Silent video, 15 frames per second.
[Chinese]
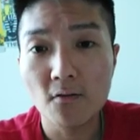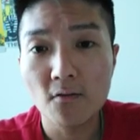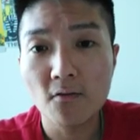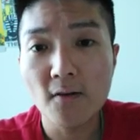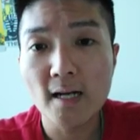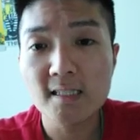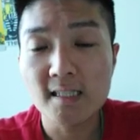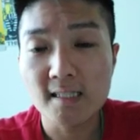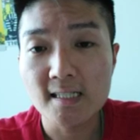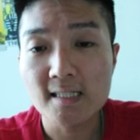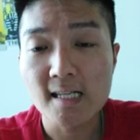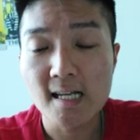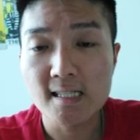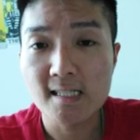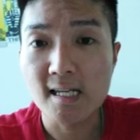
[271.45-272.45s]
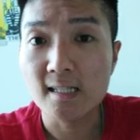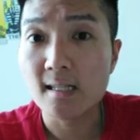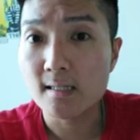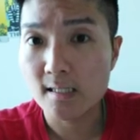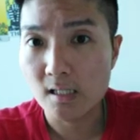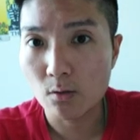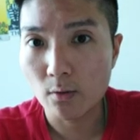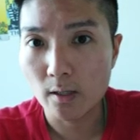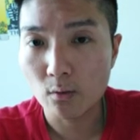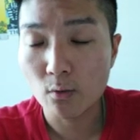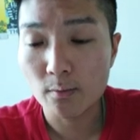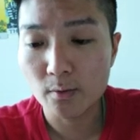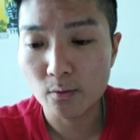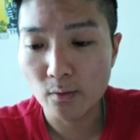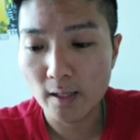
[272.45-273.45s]
发展的一些钱的机会，对
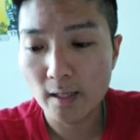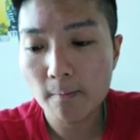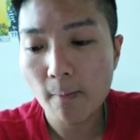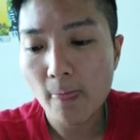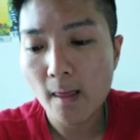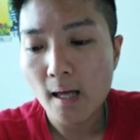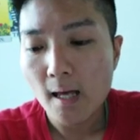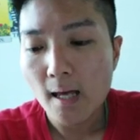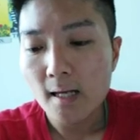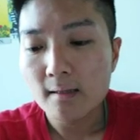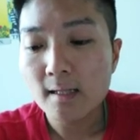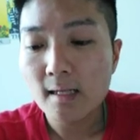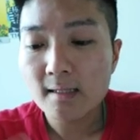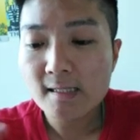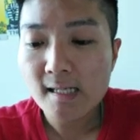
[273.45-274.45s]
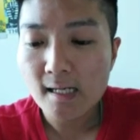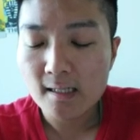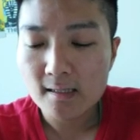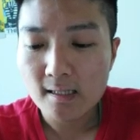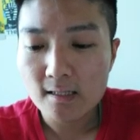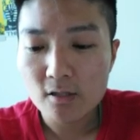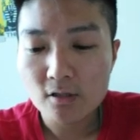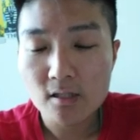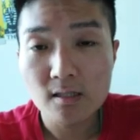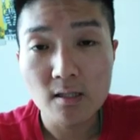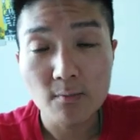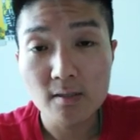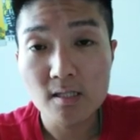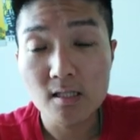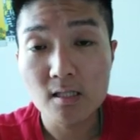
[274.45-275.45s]
不对？那第二个呢，就是你
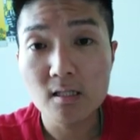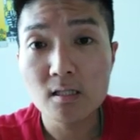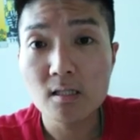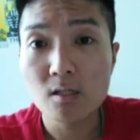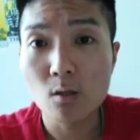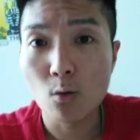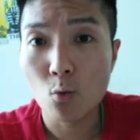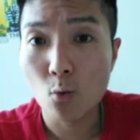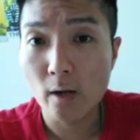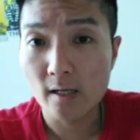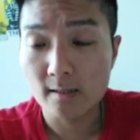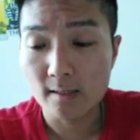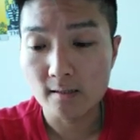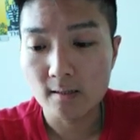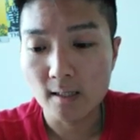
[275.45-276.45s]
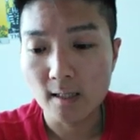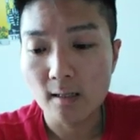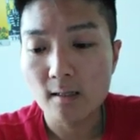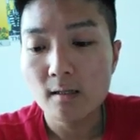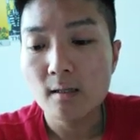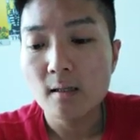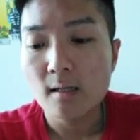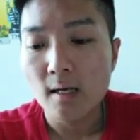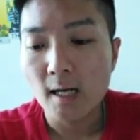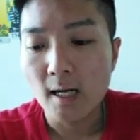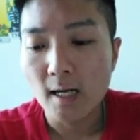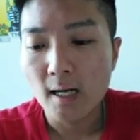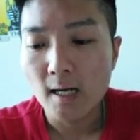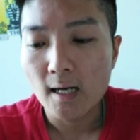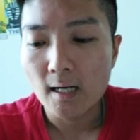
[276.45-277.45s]
们其实是有贵人的，
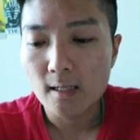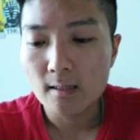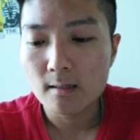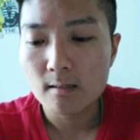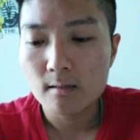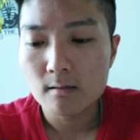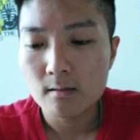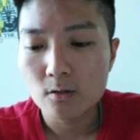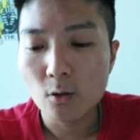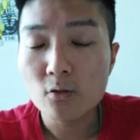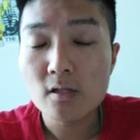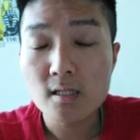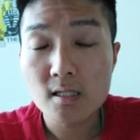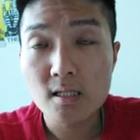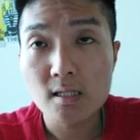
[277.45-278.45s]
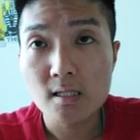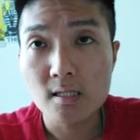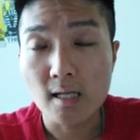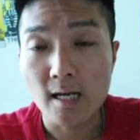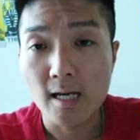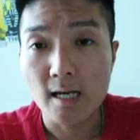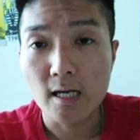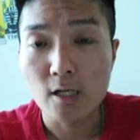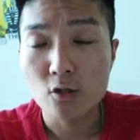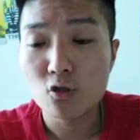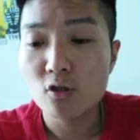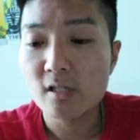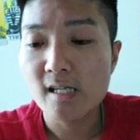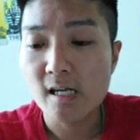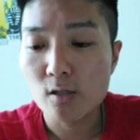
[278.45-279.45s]
呃，尤其是呃
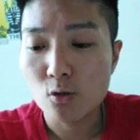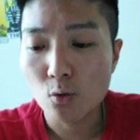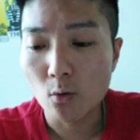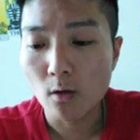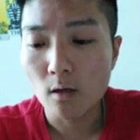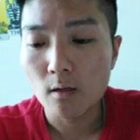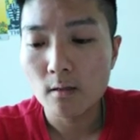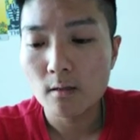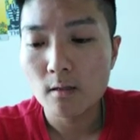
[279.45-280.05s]
巨蟹座。